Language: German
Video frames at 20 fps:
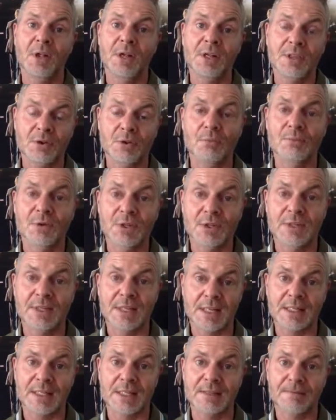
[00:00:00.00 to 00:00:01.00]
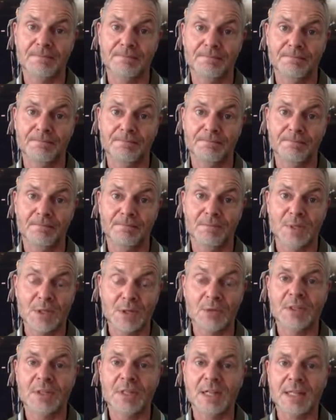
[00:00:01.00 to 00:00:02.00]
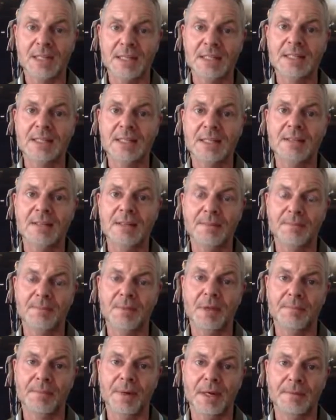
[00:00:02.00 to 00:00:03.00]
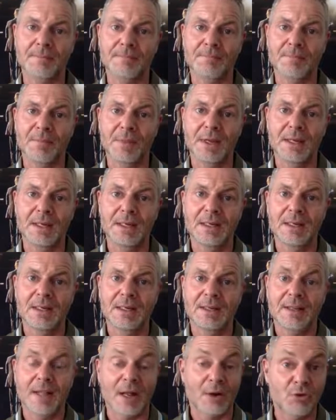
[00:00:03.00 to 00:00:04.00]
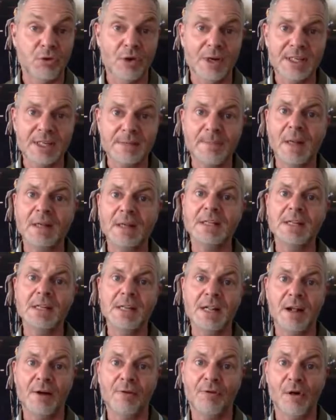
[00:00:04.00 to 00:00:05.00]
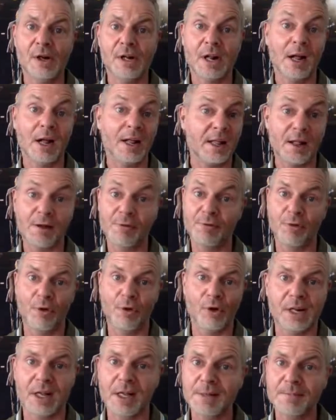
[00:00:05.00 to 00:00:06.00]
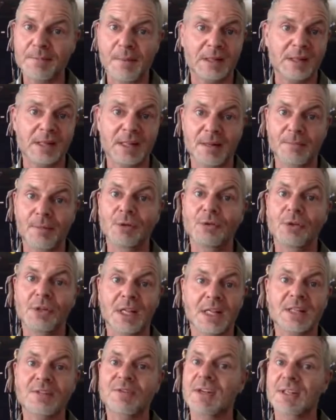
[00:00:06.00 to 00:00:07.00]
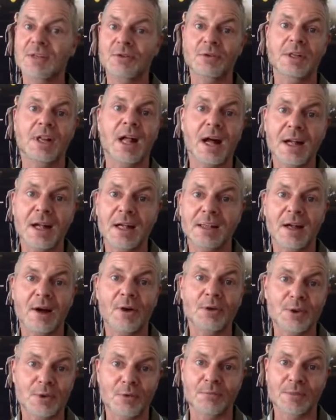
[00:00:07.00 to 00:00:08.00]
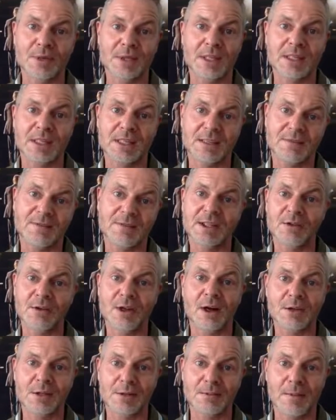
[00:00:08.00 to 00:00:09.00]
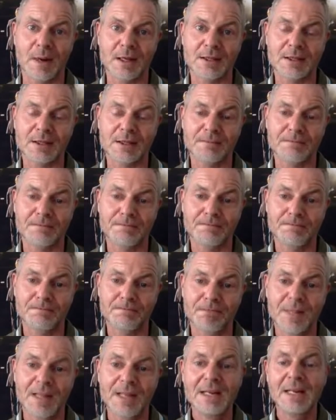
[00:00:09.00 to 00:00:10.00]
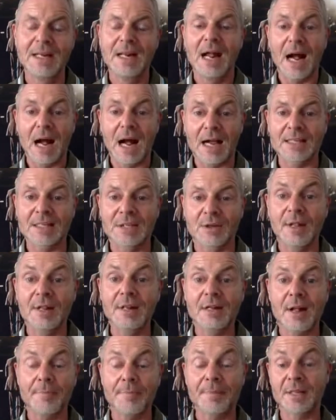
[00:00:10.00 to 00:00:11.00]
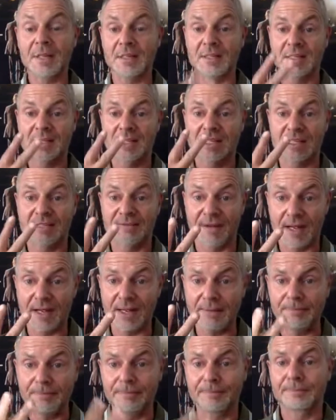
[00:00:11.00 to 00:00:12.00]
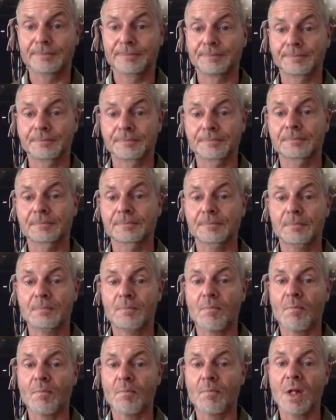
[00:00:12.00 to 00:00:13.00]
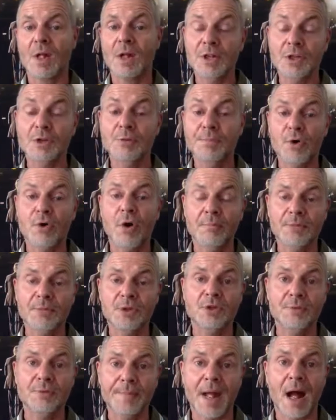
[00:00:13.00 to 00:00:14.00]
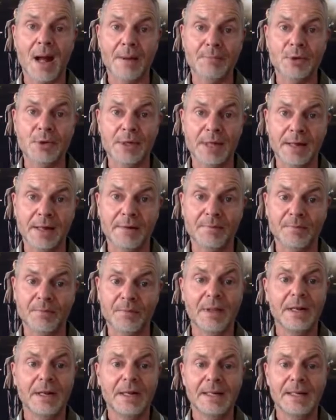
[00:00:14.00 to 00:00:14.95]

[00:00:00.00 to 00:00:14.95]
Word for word: es umzusetzen. So, das ist der Tipp dabei. Der Kurs macht dich nicht erfolgreich, erfolgreich macht dich immer nur das, was du nachher daraus umsetzt, was du daraus machst. Also in Kapitel 2, so bekommst du mehr Abonnenten.